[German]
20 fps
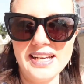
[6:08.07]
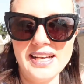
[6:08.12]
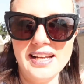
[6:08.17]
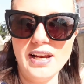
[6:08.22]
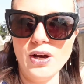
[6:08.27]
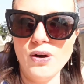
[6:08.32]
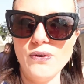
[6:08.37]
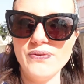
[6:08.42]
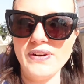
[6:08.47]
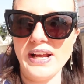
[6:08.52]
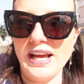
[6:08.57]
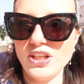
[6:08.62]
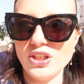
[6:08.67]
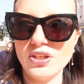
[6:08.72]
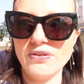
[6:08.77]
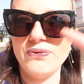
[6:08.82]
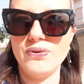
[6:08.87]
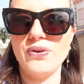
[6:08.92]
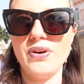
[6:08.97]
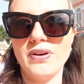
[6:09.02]
laufen
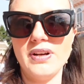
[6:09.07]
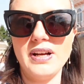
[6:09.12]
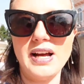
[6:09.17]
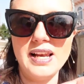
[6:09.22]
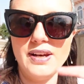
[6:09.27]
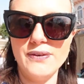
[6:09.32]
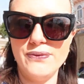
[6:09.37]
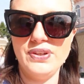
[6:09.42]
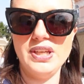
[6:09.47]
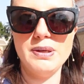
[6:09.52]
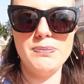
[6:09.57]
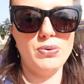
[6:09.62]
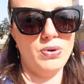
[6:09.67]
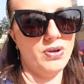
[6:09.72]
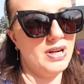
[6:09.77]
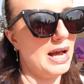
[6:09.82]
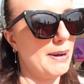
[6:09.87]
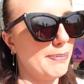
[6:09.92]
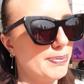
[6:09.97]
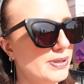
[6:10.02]
eigentlich alle vier
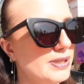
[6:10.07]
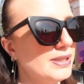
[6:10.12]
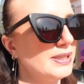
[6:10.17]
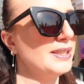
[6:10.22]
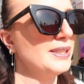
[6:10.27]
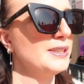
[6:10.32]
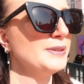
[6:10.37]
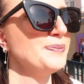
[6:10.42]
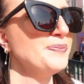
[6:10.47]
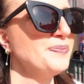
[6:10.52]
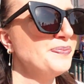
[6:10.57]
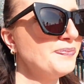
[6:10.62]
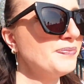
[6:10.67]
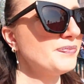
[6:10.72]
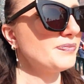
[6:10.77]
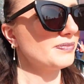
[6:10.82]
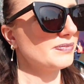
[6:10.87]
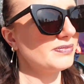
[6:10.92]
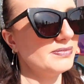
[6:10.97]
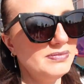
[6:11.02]
Bühnen ab.
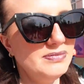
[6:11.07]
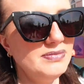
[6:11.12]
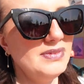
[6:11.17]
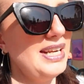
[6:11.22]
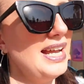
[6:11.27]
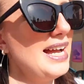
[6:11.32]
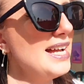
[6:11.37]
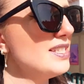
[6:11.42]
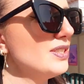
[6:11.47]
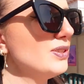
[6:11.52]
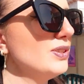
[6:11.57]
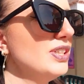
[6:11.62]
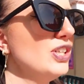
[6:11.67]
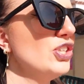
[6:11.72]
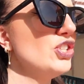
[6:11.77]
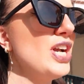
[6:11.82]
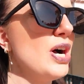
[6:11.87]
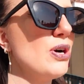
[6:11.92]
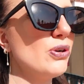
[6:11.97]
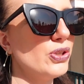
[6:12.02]
Also
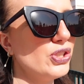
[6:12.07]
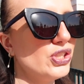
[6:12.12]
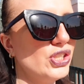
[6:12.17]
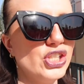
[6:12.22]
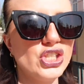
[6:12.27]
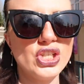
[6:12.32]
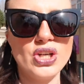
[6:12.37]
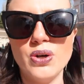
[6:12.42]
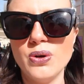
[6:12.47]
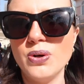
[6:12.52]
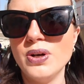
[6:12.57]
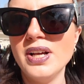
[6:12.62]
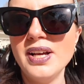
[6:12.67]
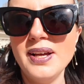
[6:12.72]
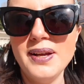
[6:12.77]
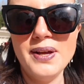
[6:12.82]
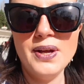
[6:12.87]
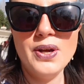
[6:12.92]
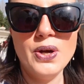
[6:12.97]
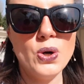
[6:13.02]
schaut euch die Show
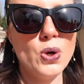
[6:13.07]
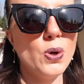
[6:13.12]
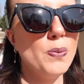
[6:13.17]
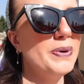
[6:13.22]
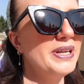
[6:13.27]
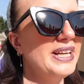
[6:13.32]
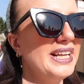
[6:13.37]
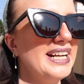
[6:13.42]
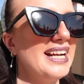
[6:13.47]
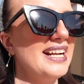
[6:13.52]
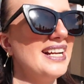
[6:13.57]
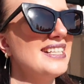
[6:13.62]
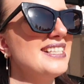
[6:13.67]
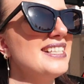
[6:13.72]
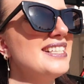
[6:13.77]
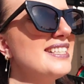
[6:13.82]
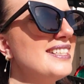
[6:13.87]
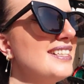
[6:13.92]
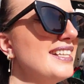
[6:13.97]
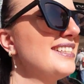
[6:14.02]
unbedingt an. Das,
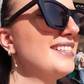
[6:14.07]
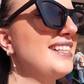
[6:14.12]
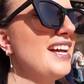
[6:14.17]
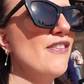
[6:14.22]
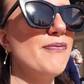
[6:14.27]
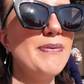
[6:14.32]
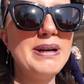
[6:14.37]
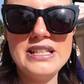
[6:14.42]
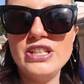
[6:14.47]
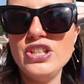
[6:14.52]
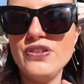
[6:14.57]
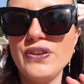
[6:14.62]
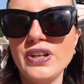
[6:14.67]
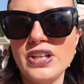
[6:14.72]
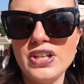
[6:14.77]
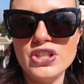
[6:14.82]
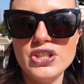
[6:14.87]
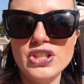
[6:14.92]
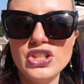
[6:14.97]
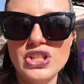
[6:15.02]
ist, das darf man sich
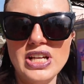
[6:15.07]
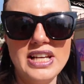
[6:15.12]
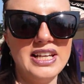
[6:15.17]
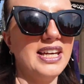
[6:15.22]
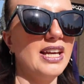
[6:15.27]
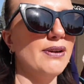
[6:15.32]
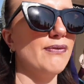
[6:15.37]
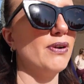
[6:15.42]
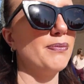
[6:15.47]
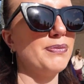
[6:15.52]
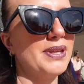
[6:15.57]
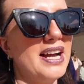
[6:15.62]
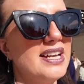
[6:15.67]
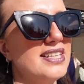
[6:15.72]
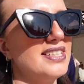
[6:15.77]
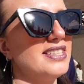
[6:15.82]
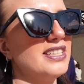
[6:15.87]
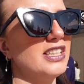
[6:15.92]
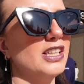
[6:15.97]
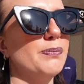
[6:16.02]
wirklich nicht entgehen vom
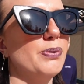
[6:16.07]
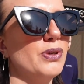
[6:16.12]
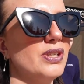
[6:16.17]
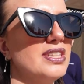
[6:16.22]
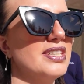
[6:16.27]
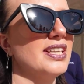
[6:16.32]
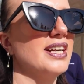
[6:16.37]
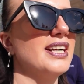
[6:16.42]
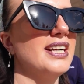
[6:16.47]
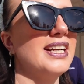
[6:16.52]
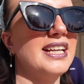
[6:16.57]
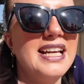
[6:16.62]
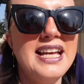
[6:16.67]
30. Geburtstag.